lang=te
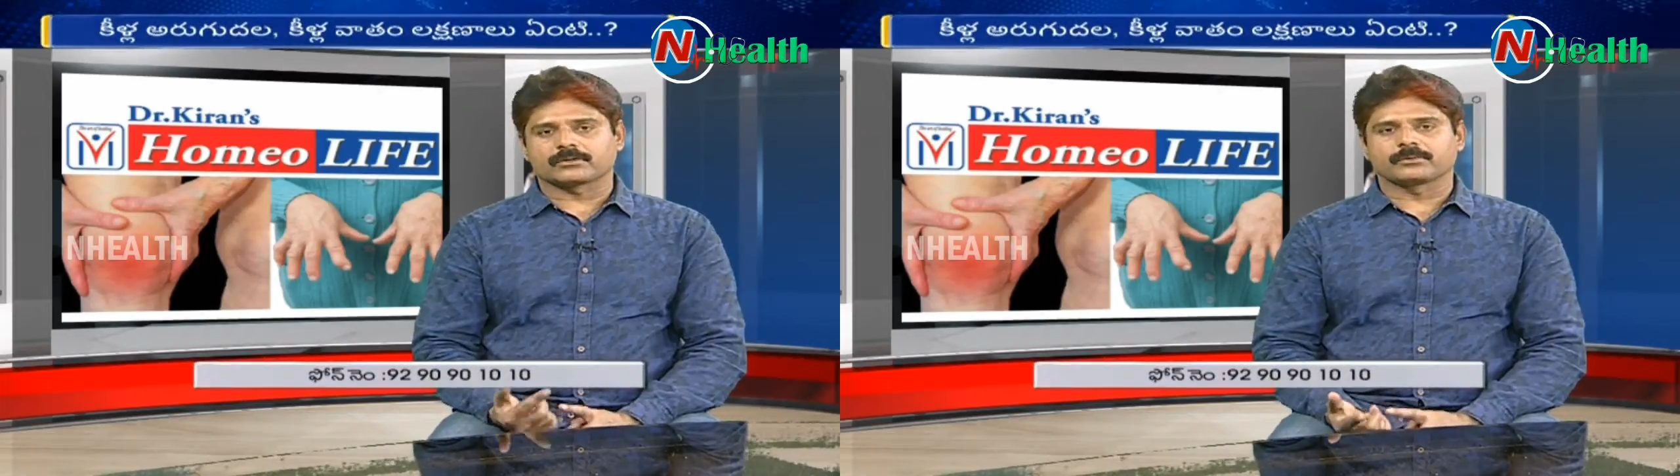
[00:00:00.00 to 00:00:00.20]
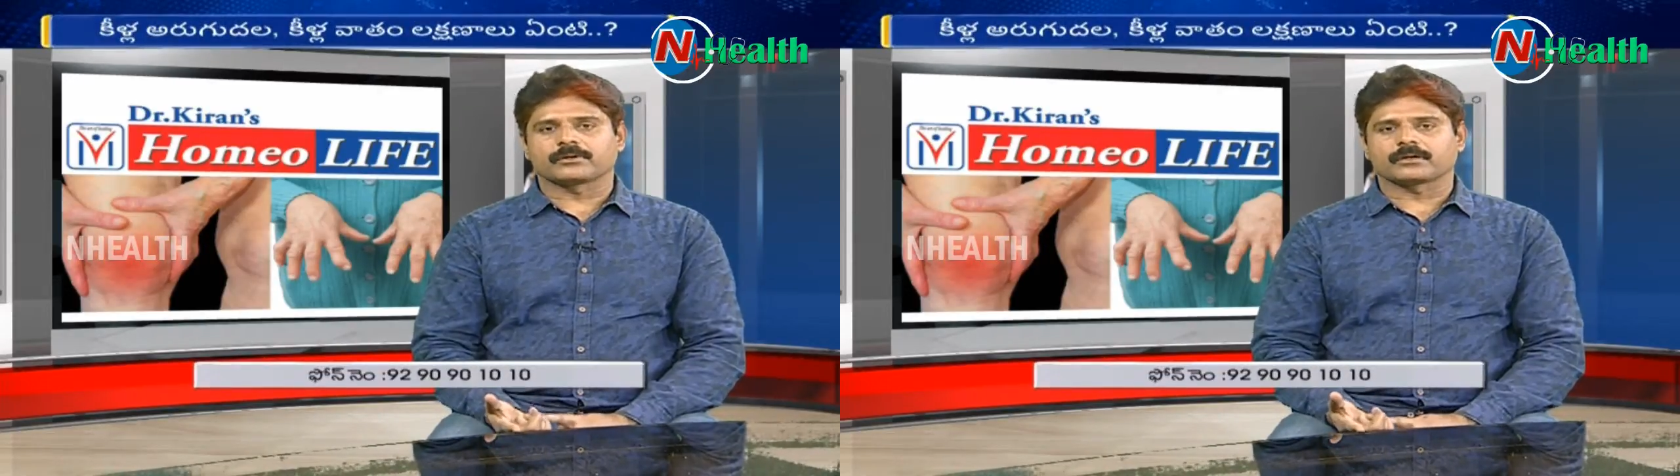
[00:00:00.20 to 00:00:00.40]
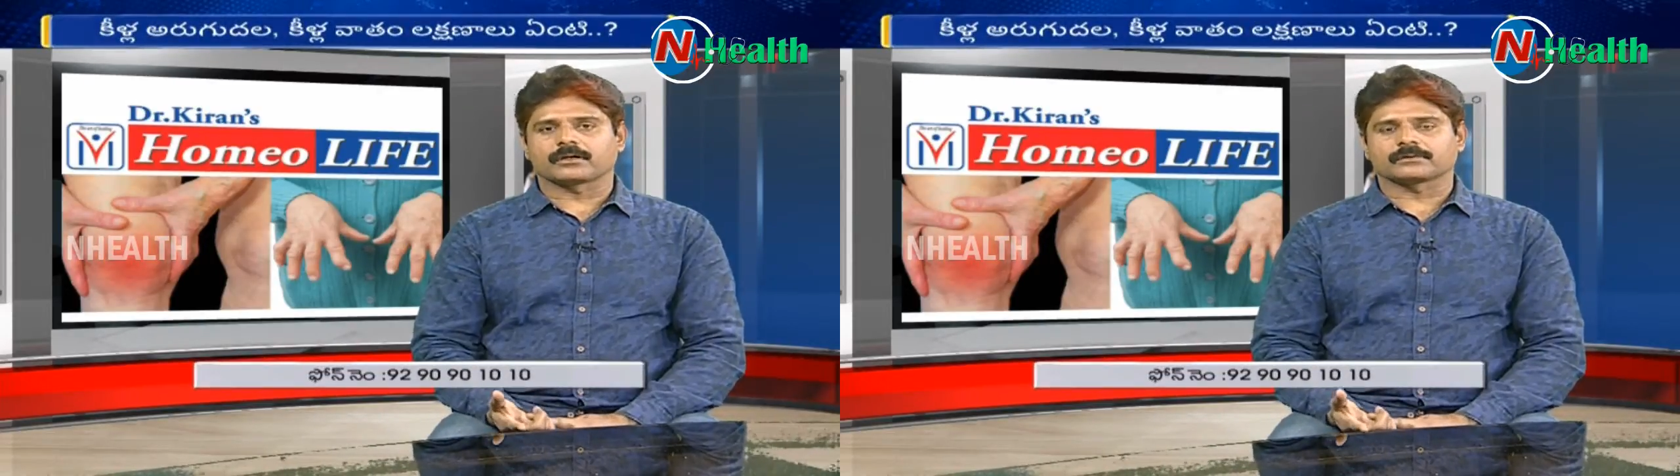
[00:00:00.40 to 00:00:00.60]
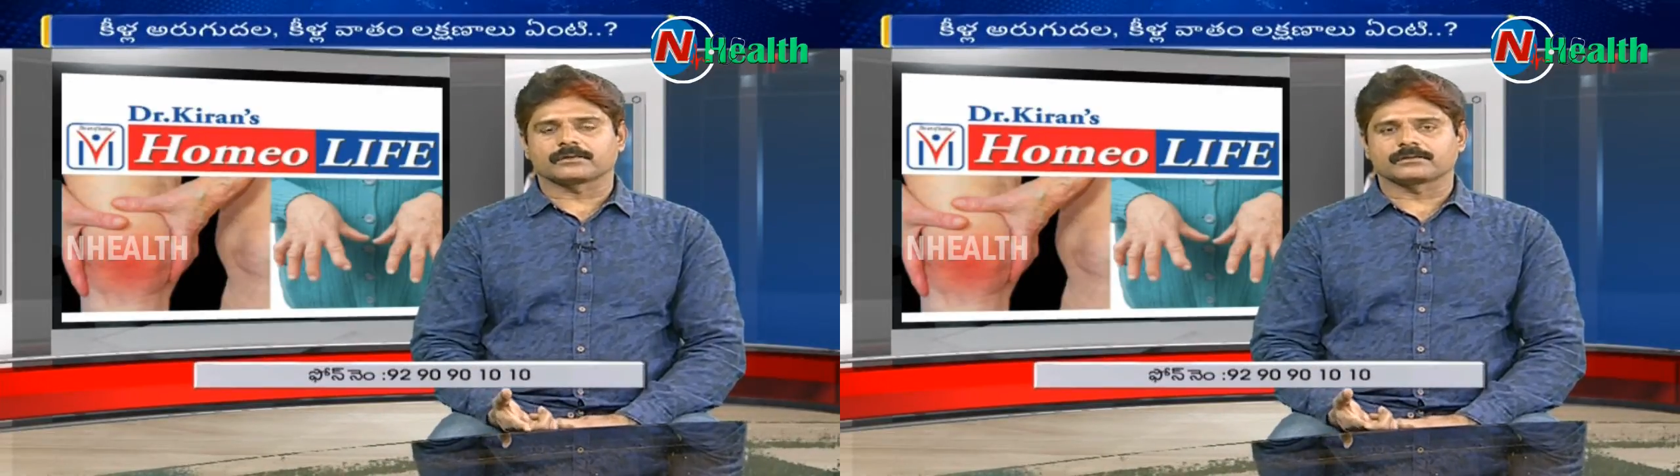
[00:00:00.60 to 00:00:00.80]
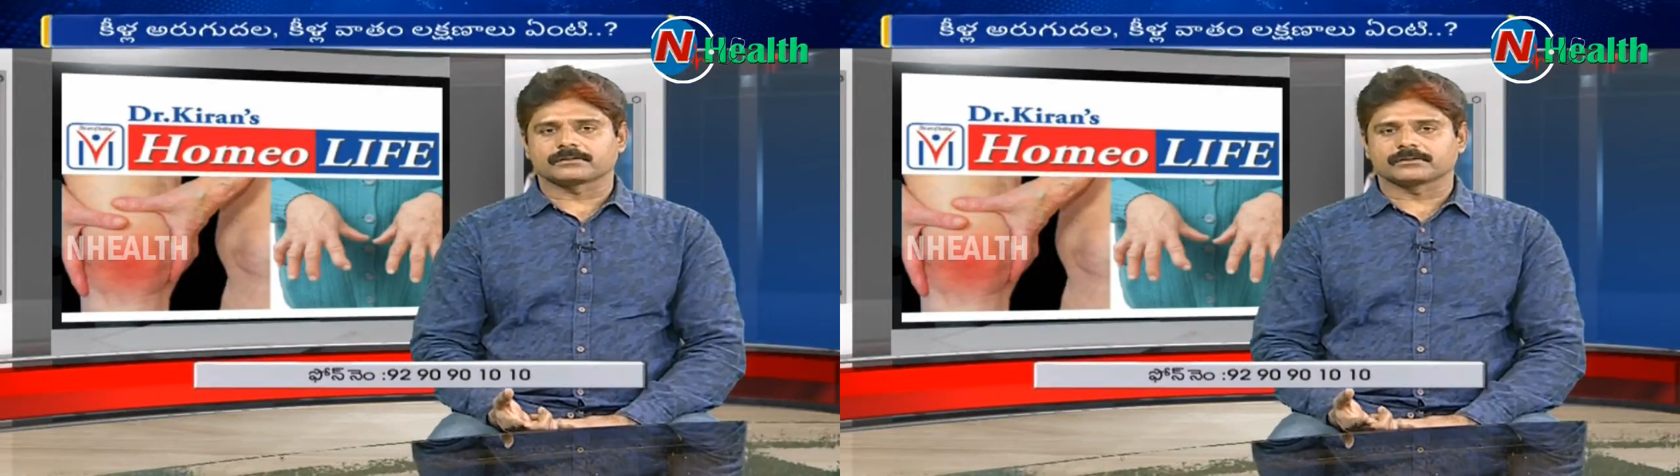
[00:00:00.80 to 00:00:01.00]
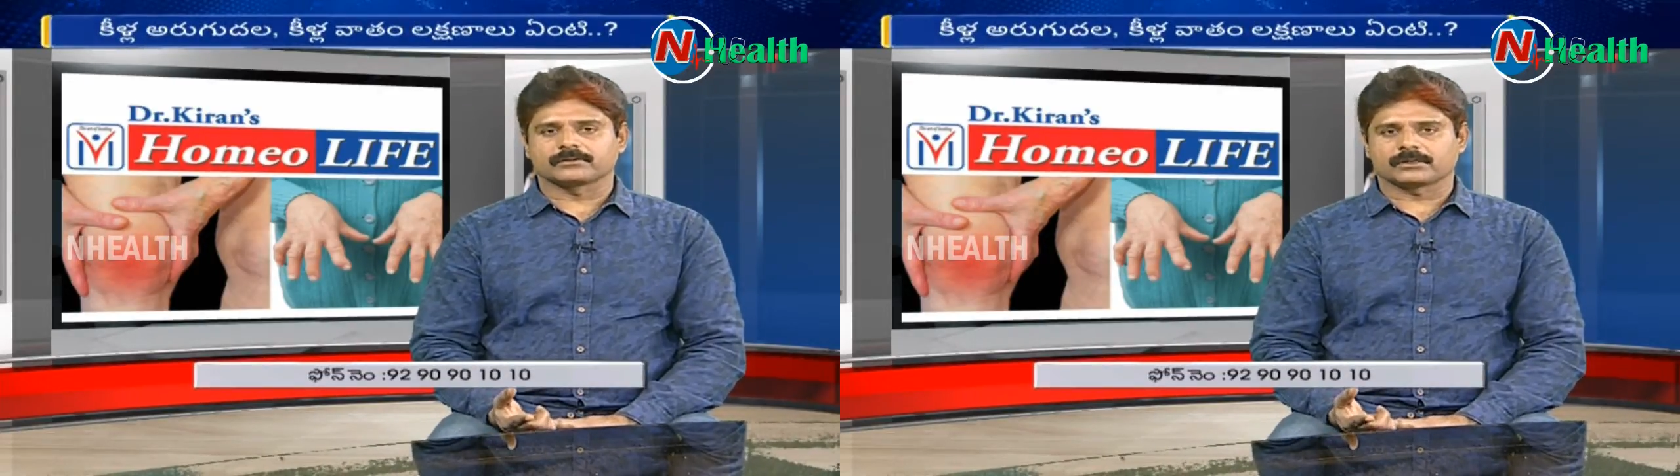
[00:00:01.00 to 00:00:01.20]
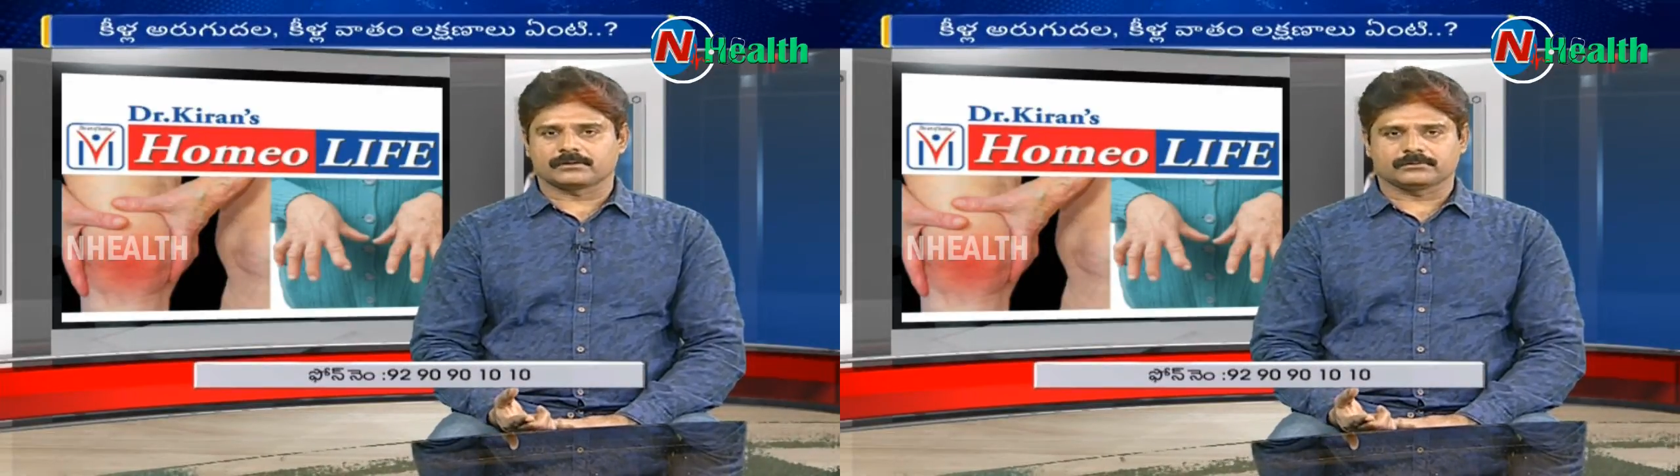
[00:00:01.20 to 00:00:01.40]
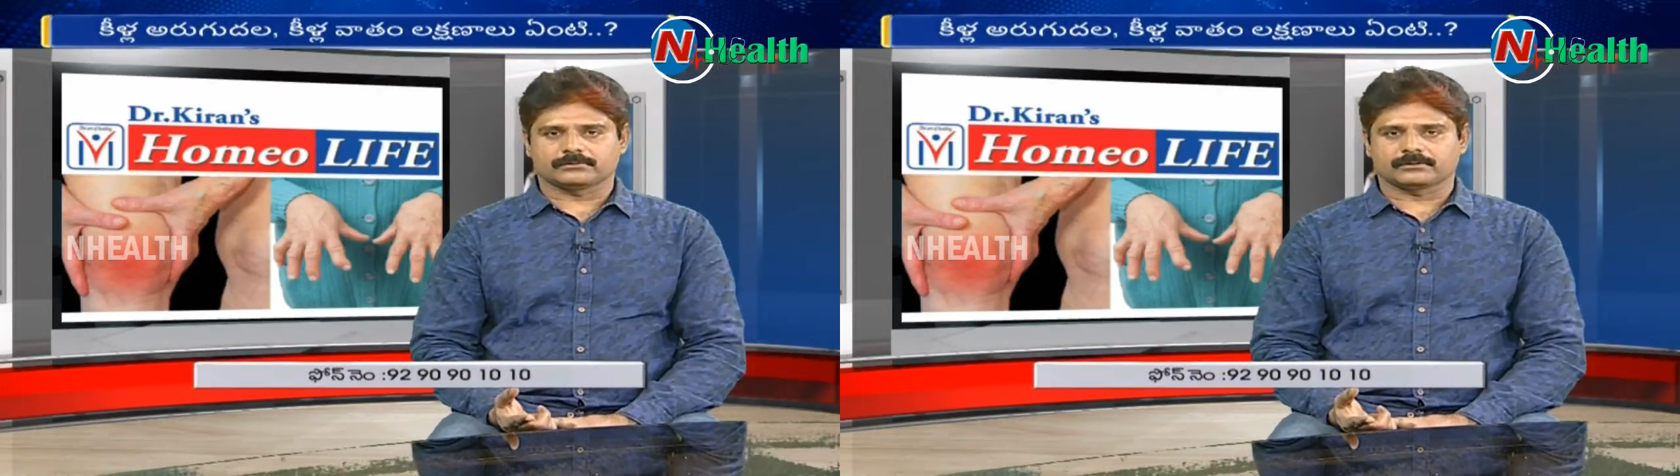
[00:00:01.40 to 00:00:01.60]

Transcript: రుమిటెడ్ ఆర్థరైటిస్ ఉన్నట్లు